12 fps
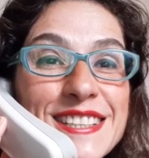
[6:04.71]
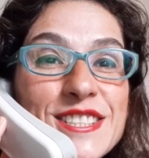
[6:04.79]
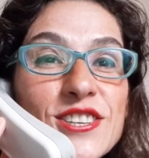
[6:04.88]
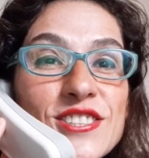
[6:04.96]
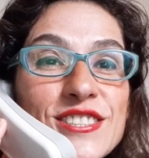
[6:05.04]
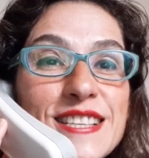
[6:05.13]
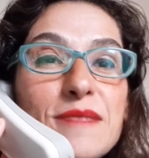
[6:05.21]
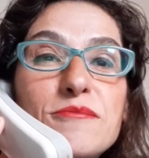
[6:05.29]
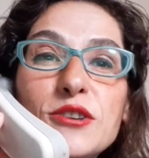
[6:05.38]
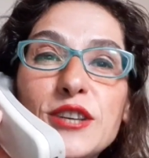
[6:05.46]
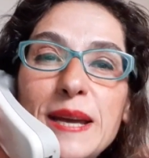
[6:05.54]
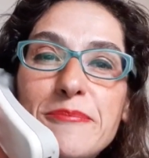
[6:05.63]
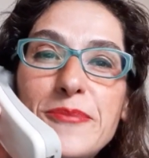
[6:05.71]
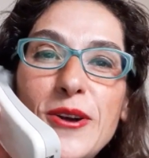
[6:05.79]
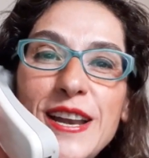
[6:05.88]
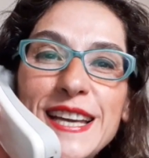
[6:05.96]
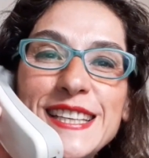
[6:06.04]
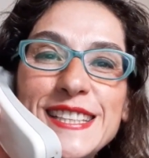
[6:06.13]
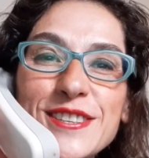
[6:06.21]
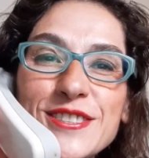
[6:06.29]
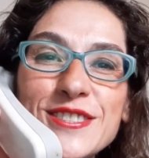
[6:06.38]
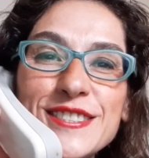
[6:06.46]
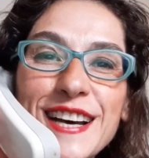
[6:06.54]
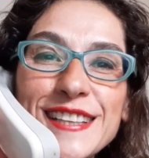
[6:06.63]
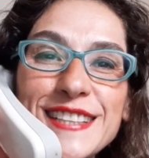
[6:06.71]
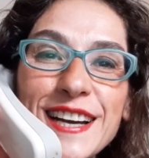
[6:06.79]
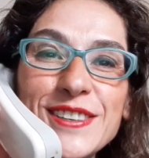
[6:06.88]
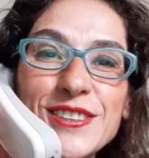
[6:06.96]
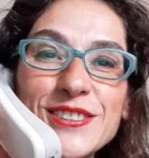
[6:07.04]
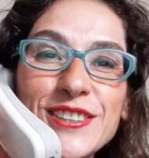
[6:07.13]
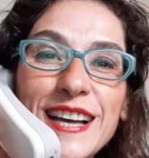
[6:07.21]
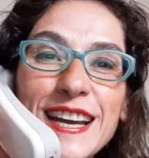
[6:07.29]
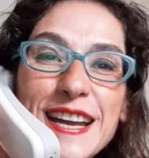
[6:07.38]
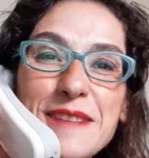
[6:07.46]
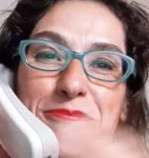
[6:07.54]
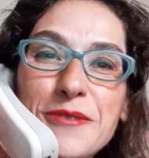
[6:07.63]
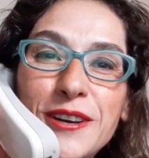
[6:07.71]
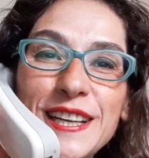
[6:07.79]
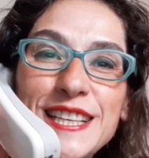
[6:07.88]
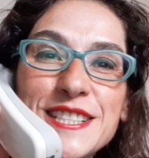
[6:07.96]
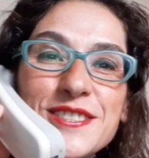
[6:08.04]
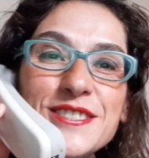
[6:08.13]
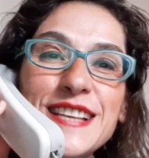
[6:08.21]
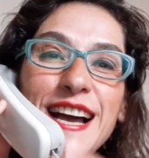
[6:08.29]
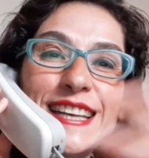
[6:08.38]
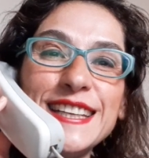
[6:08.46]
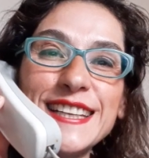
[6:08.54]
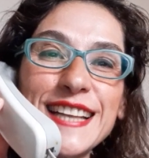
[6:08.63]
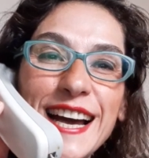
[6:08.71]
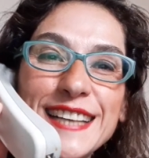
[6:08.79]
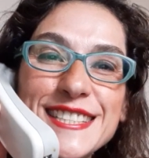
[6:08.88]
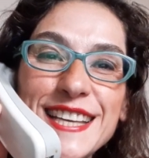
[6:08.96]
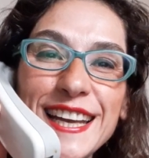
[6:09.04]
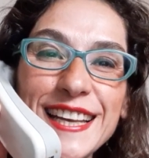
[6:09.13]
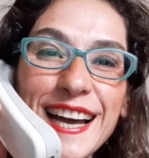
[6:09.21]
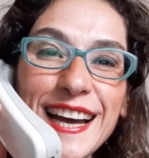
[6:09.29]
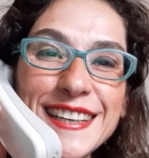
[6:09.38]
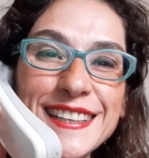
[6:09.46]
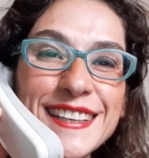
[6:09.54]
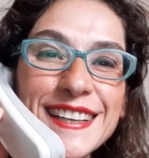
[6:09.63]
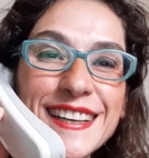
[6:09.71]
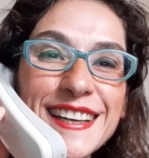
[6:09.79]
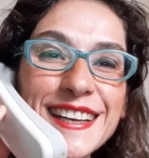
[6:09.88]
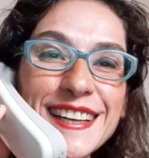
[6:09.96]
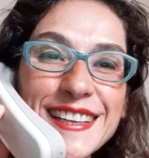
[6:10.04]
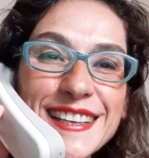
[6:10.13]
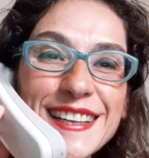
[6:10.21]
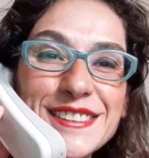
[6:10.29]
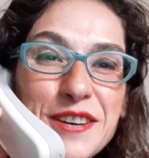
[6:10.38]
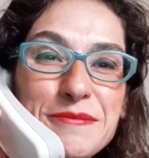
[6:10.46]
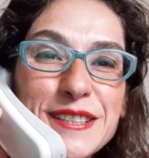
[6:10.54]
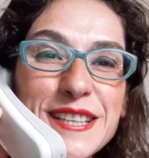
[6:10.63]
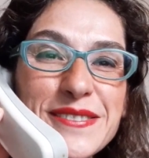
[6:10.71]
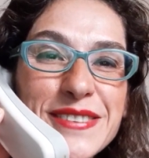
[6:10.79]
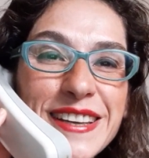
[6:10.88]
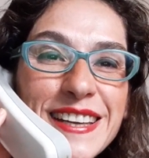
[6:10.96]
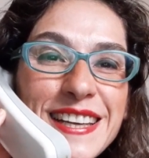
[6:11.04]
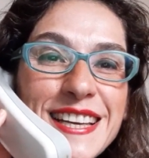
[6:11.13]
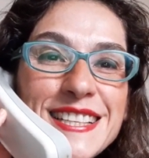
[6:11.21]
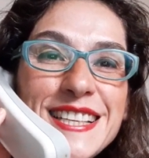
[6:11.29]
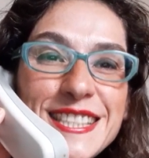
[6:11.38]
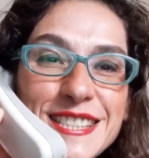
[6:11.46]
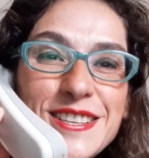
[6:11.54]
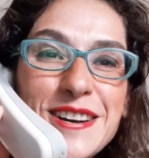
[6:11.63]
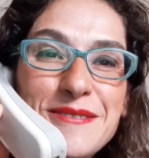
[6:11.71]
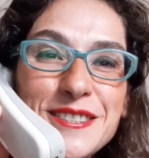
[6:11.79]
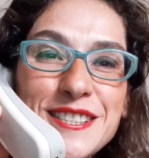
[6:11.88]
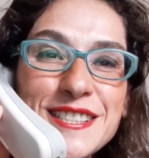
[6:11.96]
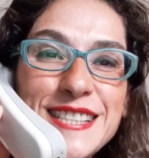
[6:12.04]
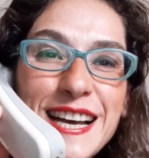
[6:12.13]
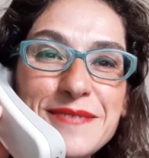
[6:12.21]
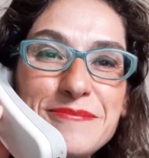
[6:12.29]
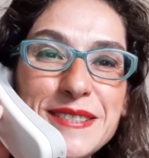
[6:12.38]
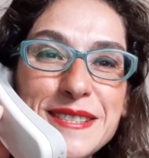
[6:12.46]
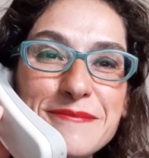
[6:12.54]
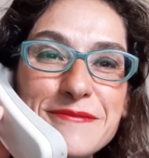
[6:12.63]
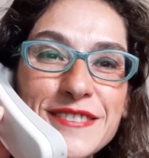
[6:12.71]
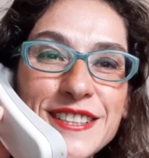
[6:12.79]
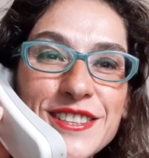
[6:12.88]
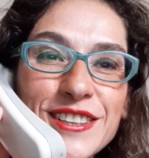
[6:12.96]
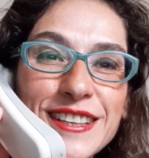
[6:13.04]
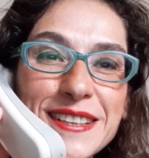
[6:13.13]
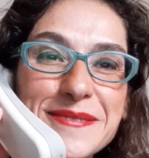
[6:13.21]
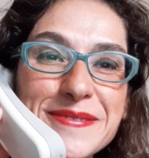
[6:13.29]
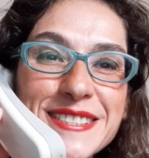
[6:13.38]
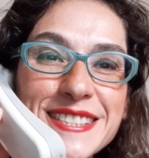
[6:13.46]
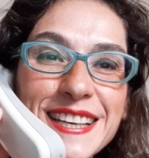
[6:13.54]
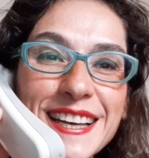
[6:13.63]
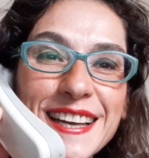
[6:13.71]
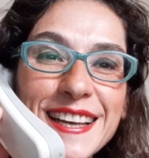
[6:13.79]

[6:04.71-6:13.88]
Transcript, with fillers: Çok güzel. Bugün hep böyle gidiyoruz zaten konular. Hep böyle iç güzellikler, şeyler. Tabii tabii. İzliyor musun sen bizim videolarımızı?